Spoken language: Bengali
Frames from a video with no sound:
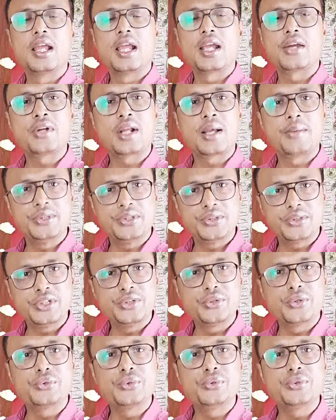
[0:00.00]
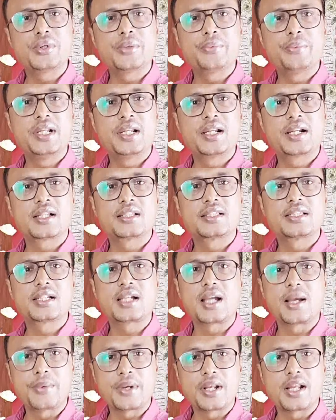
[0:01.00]
এখন আমি যদি নতুন কফিলের কাছে
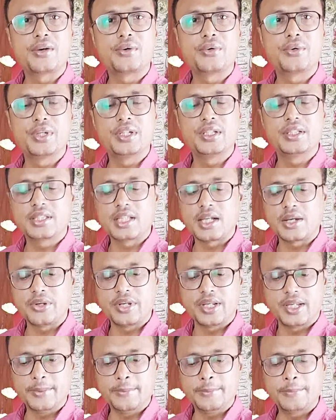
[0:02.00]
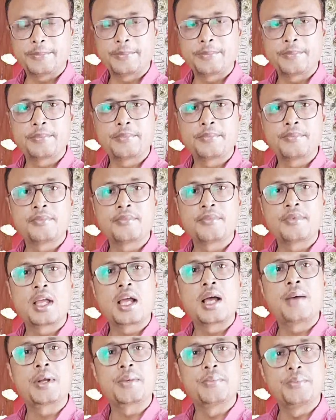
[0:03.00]
কাপালা হই তাহলে
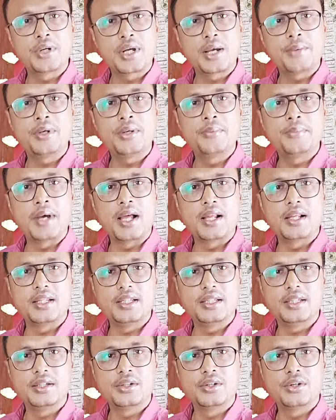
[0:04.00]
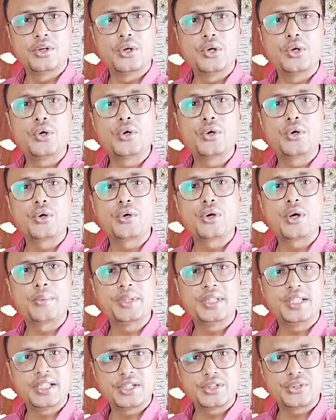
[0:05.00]
আমার মোগাবল মালি কবে
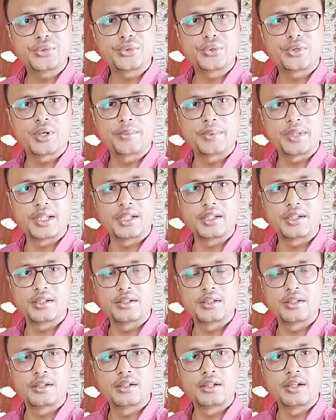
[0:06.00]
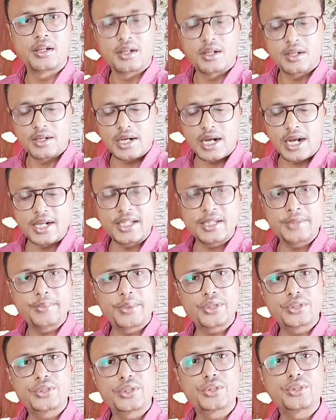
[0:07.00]
থেকে শুরু হবে রানিং
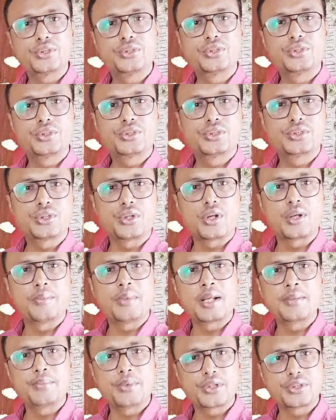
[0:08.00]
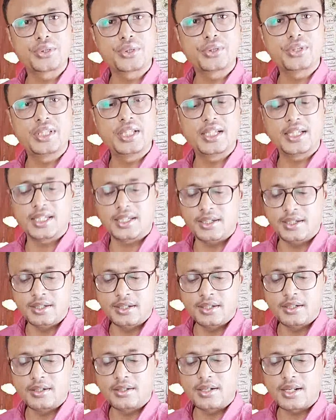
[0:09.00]
বছর চলমান বছর থেকে
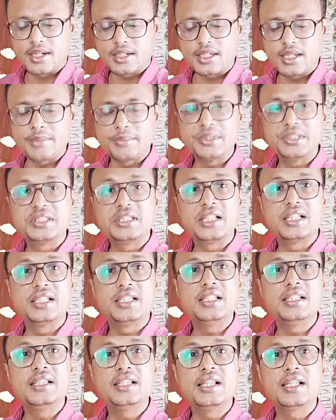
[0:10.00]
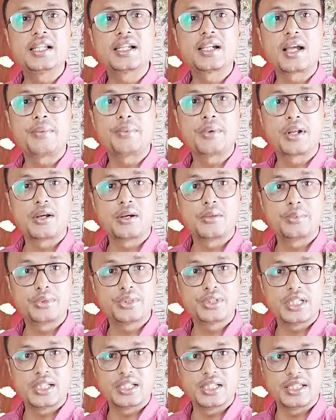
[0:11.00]
নাকি আমি যেদিন থেকে কাপালা হব
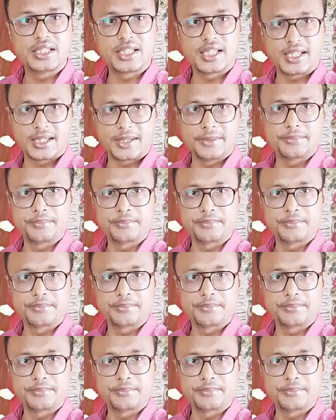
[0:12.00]
সেদিন থেকে